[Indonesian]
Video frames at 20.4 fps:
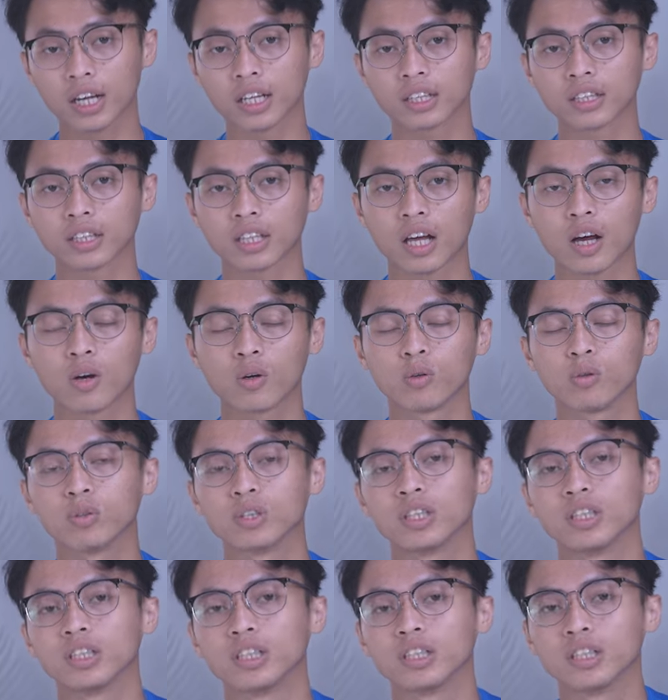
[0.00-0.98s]
nggak
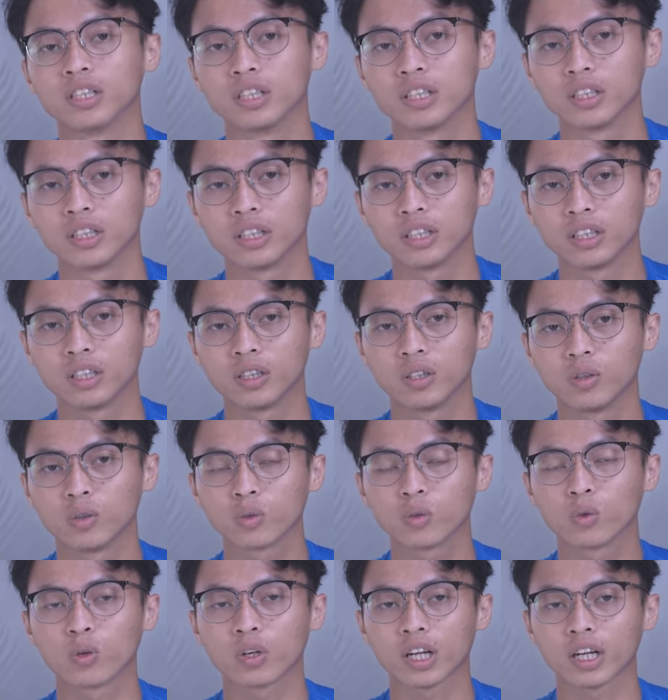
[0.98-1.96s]
tahu uh,
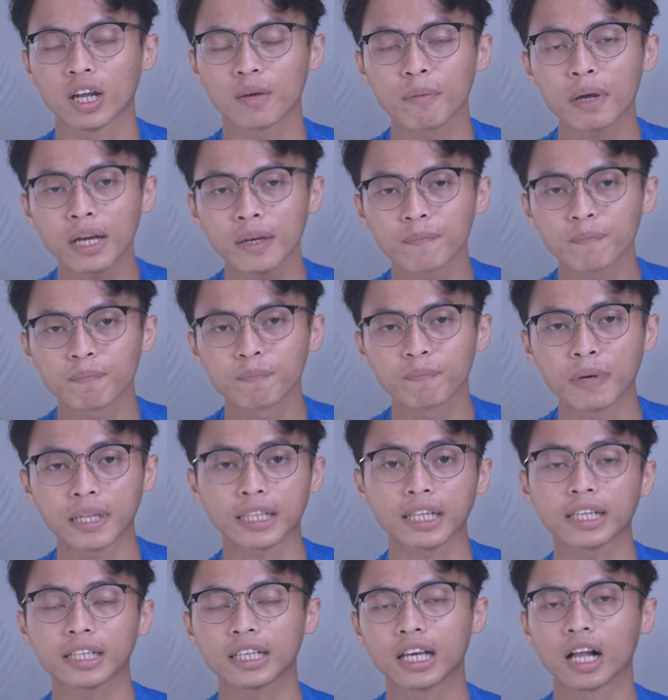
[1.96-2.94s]
ukuran apa
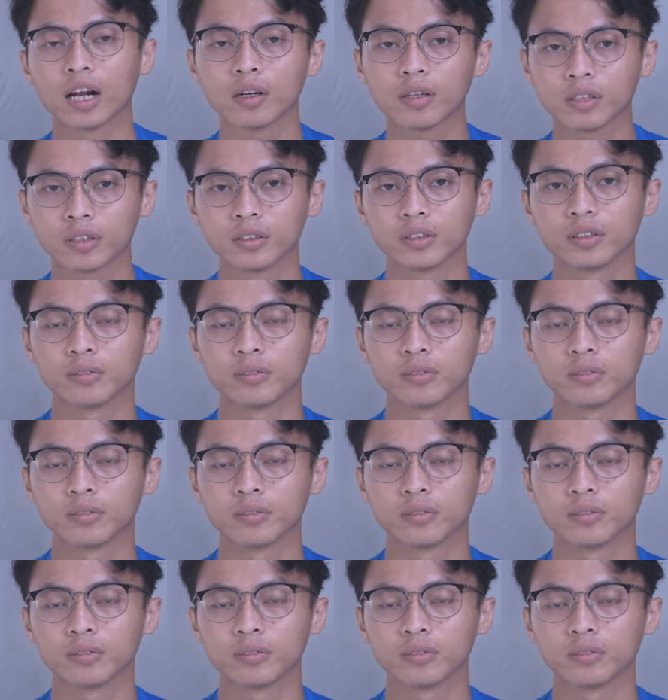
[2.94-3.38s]
material